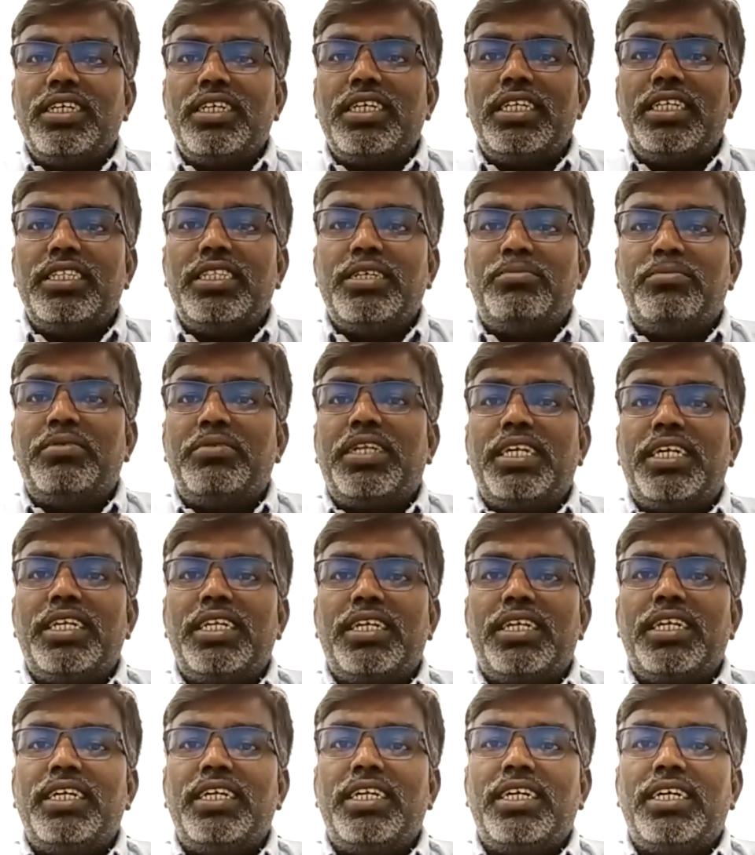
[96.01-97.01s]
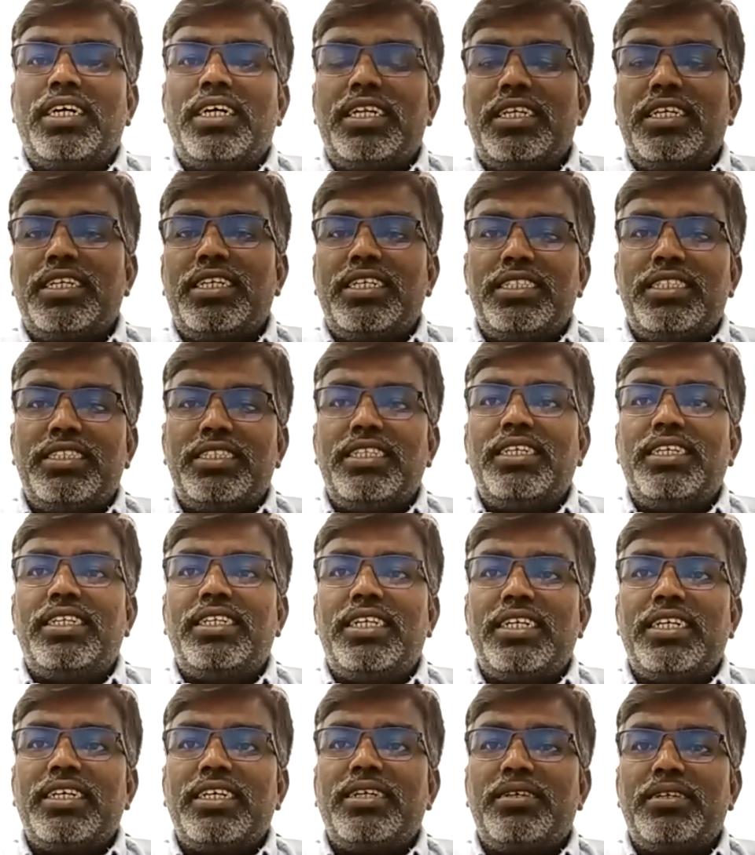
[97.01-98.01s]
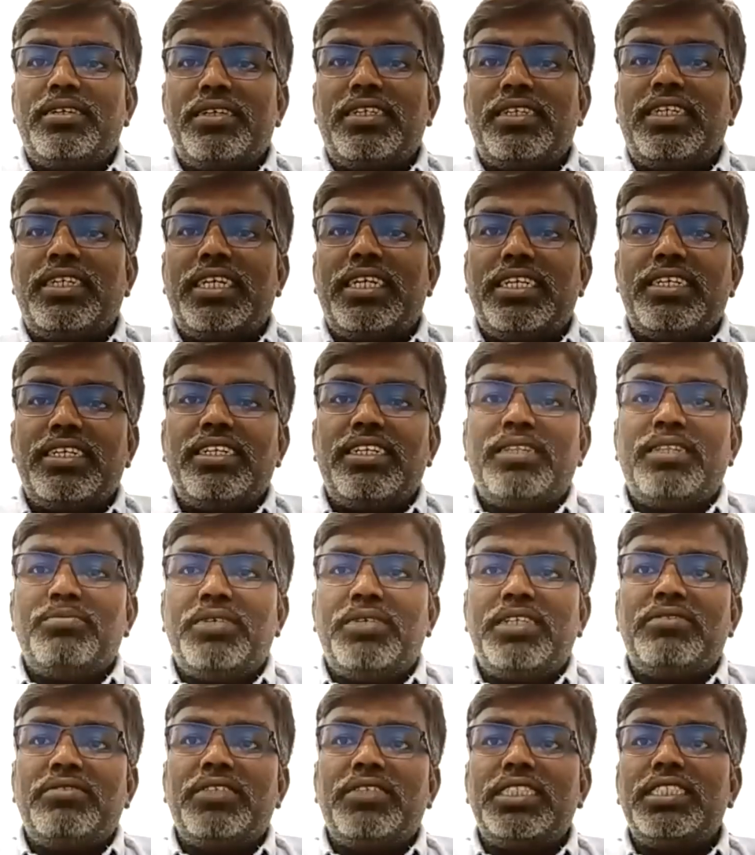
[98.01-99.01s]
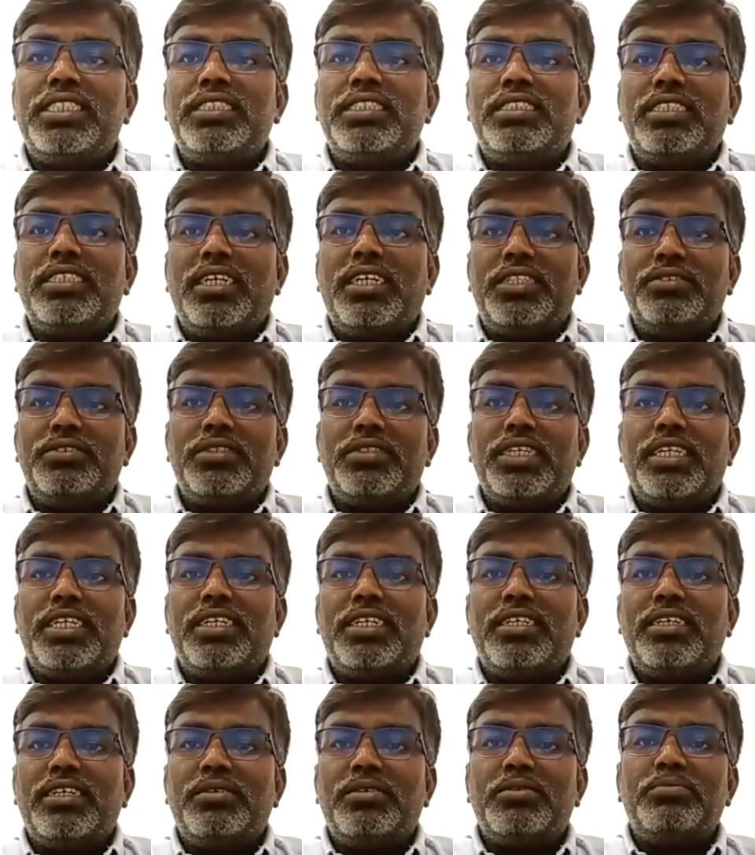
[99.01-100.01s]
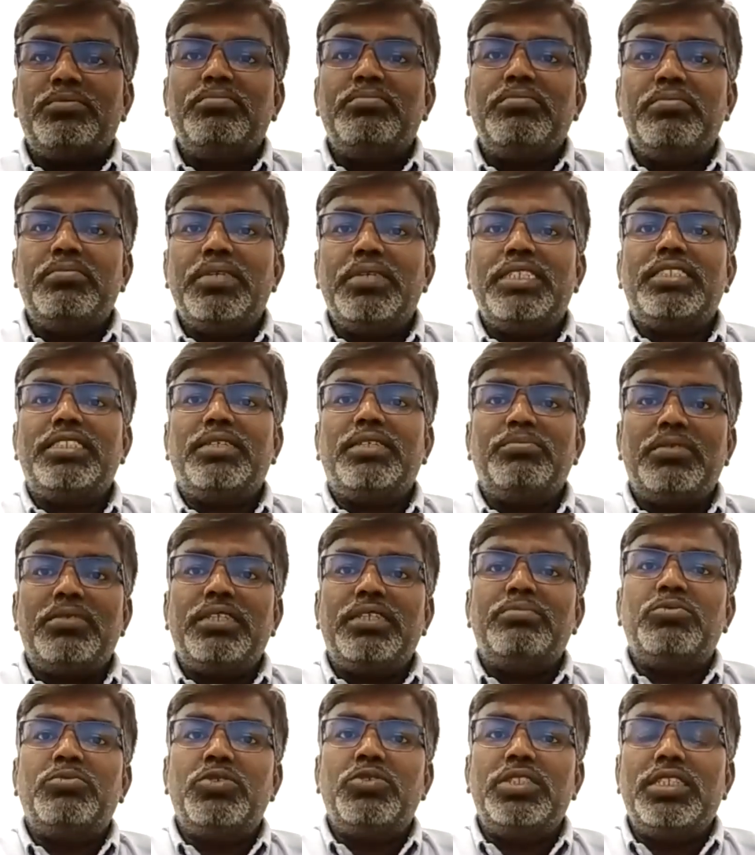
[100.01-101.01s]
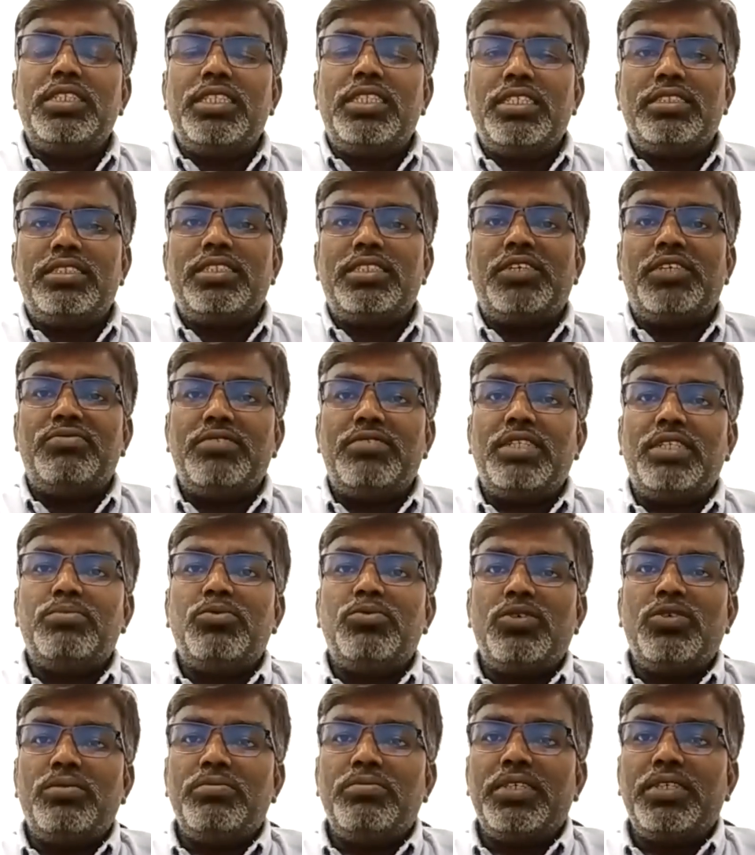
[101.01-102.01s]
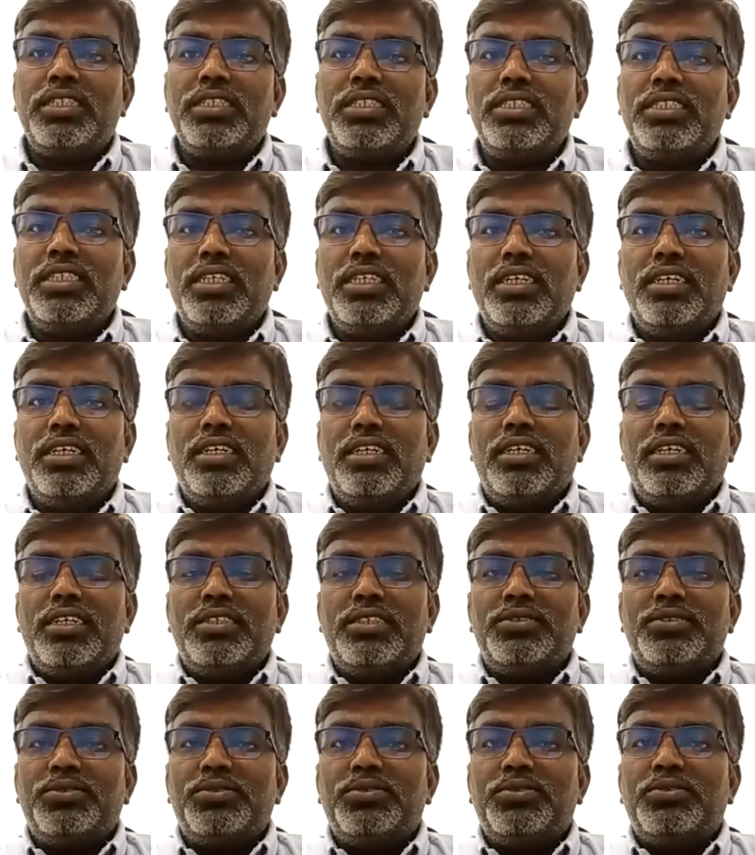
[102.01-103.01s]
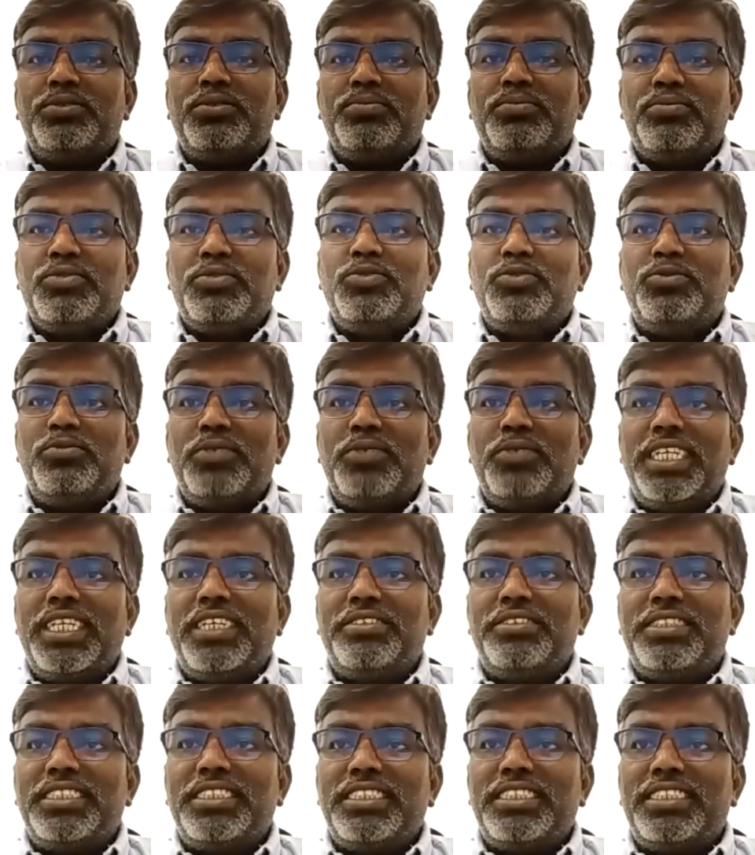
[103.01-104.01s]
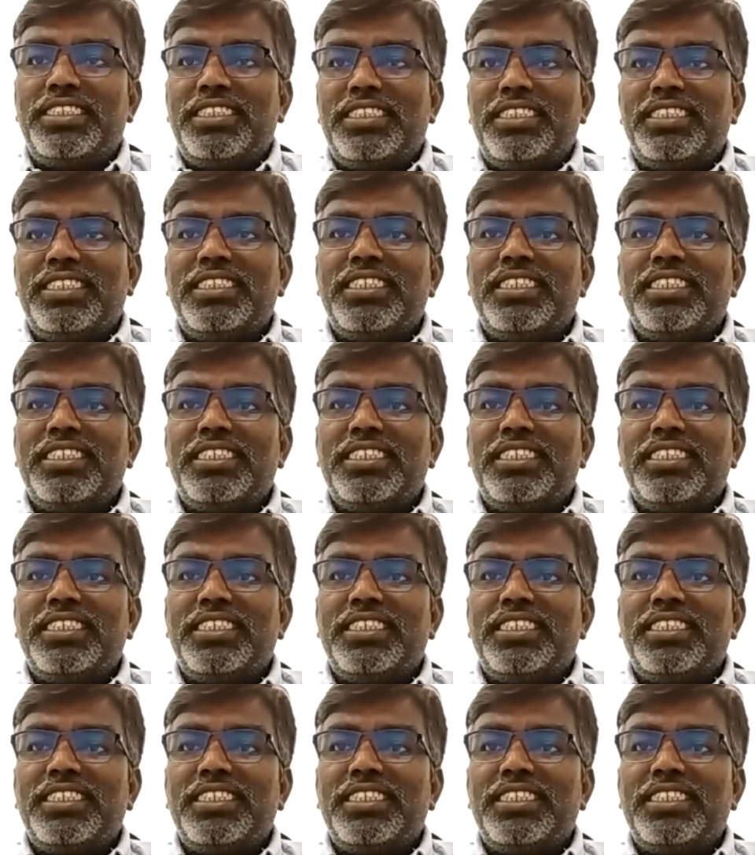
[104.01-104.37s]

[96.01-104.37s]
இந்த பீரியட் ரெண்டு காலகட்டத்துல நடக்கிற நடக்கிறது மாதிரி வந்துச்சு அதுவும் கரெக்டா மென்ஷன் பண்ண முடிஞ்சது சாப்பிட்டது மூலமா ஸோ உண்மையிலேயே வந்துட்டு